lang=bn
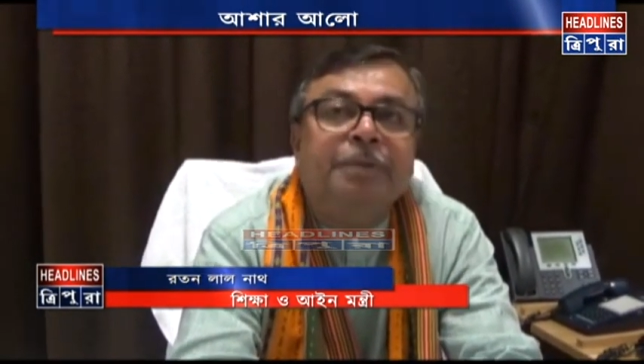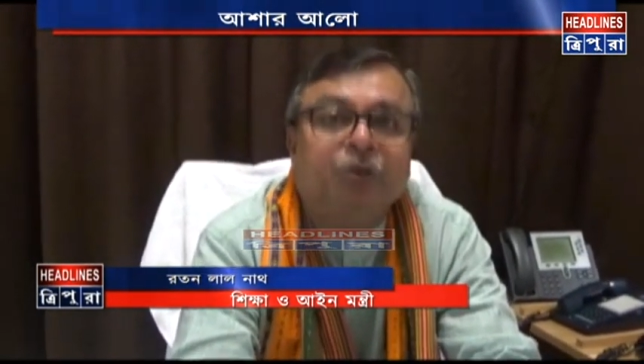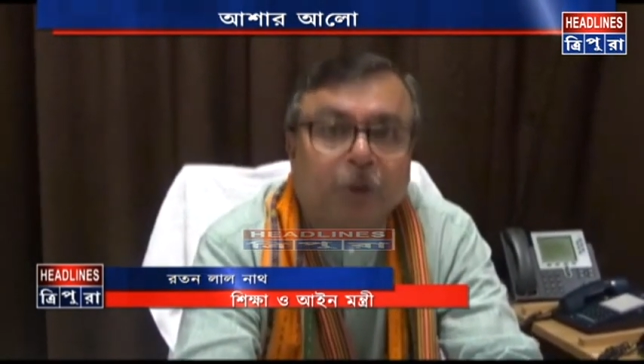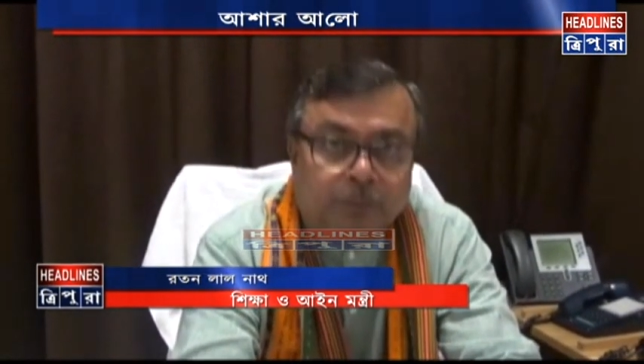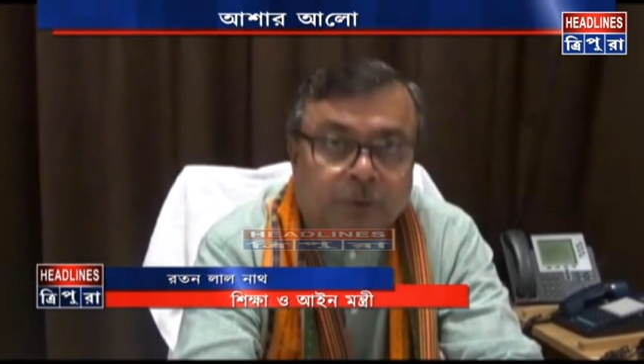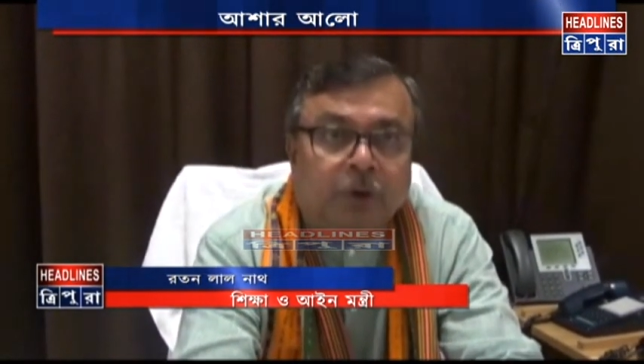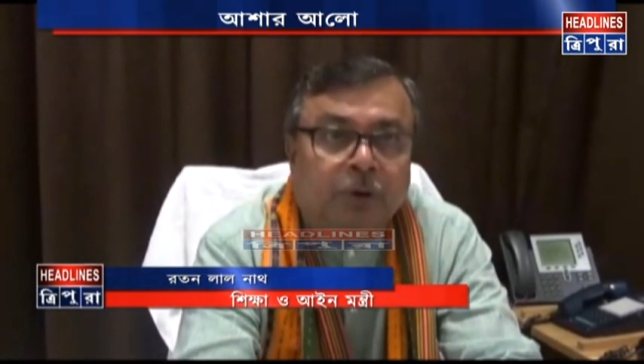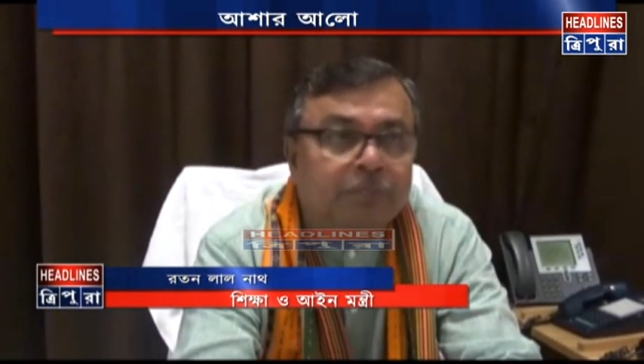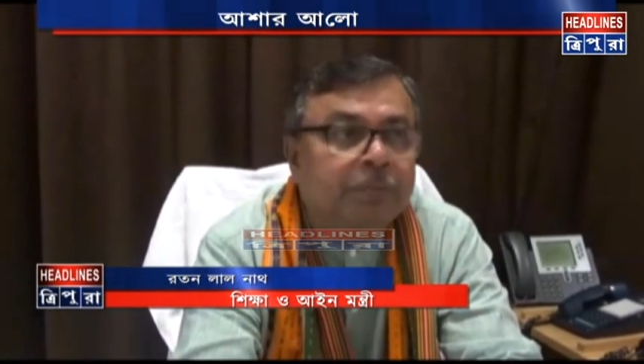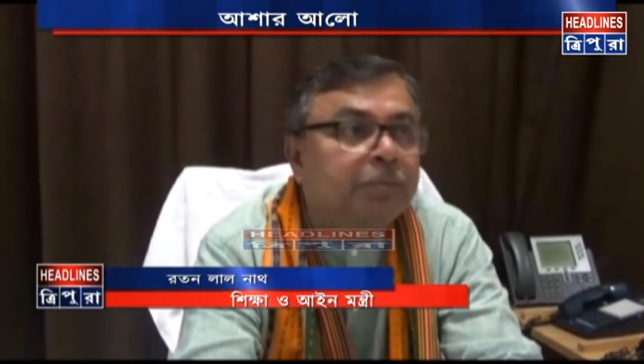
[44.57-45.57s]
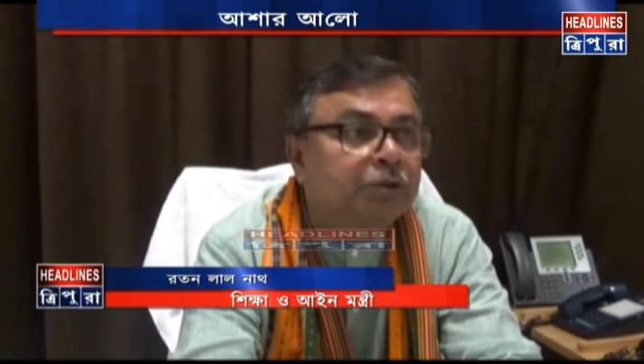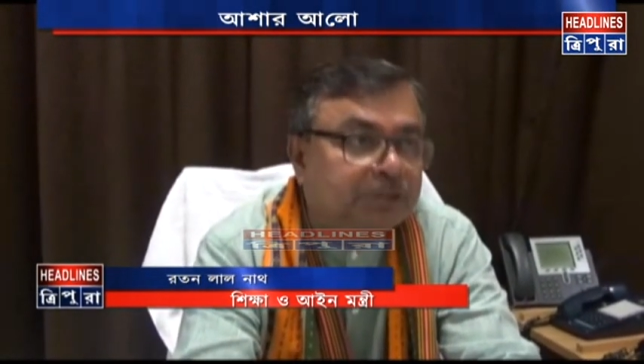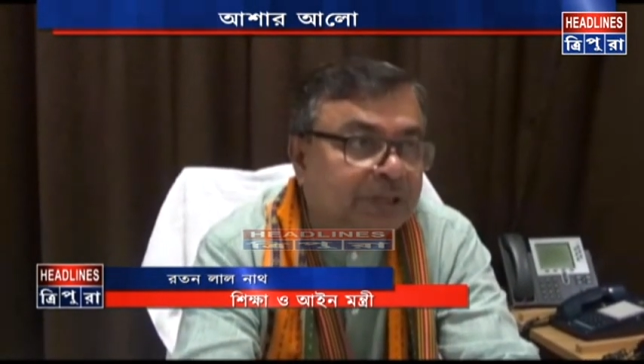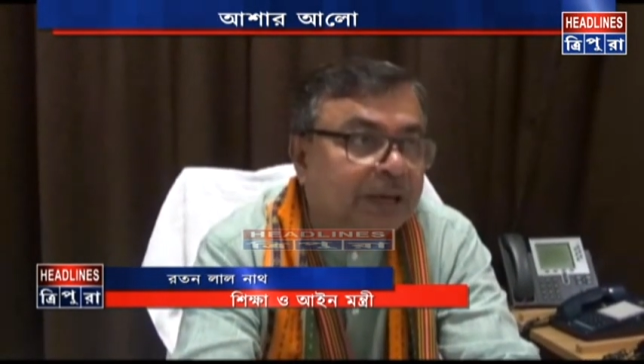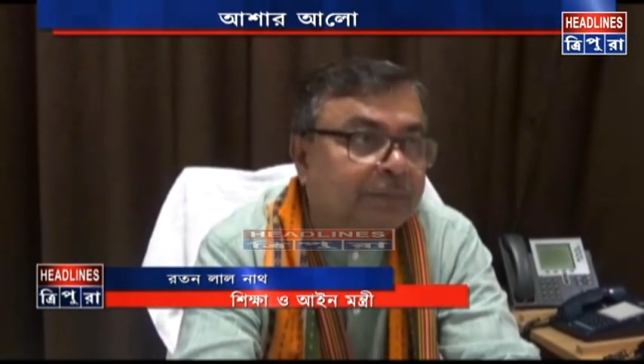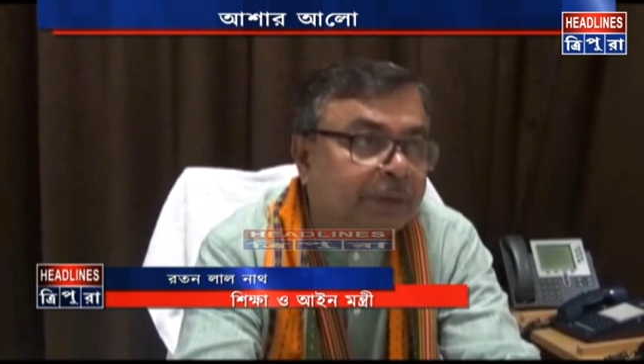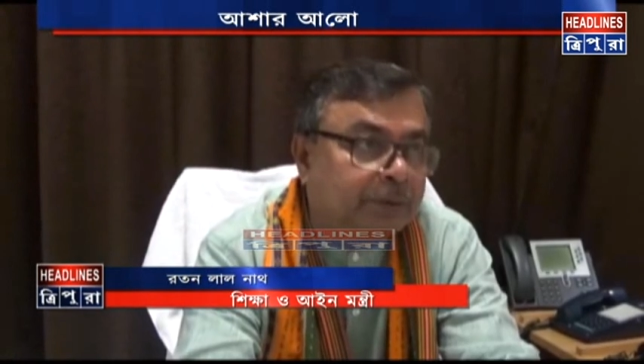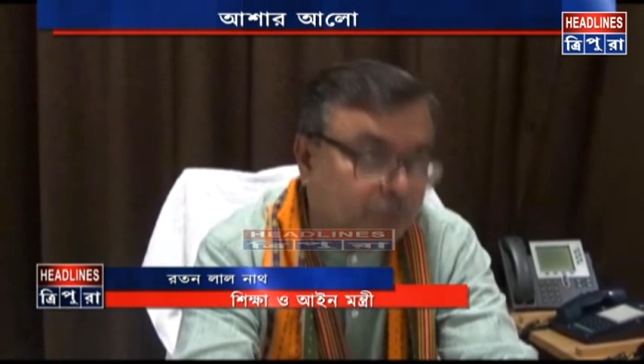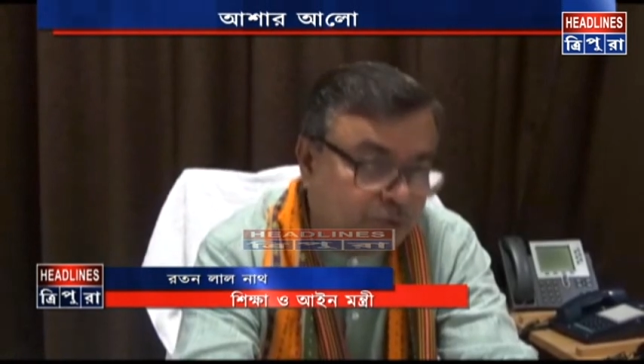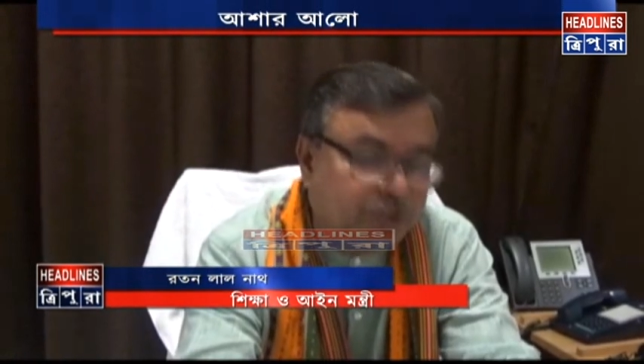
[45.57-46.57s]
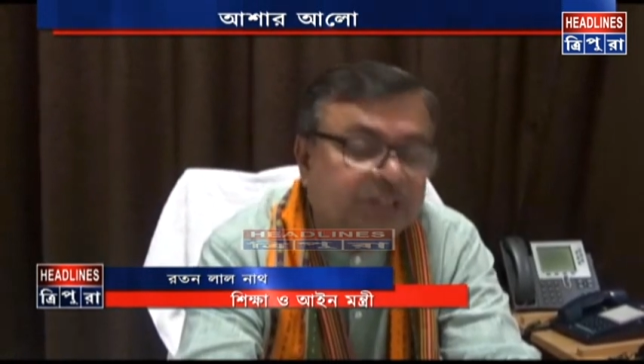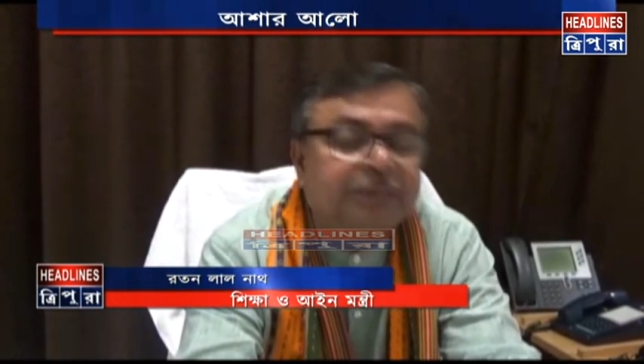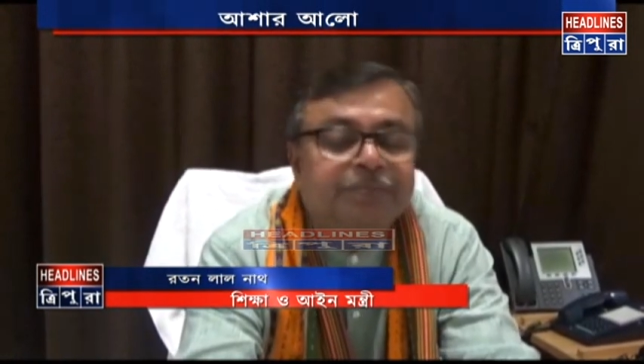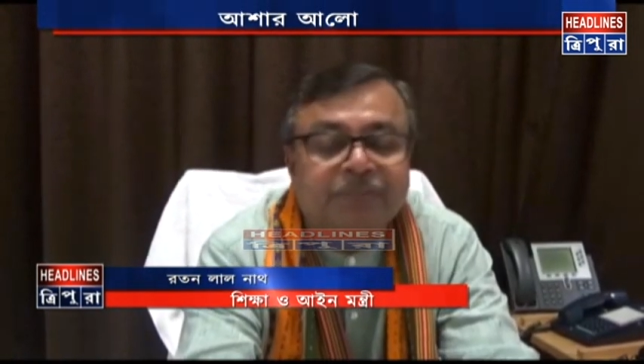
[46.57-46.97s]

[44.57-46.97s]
বিকল্প ব্যবস্থা আমরা করছি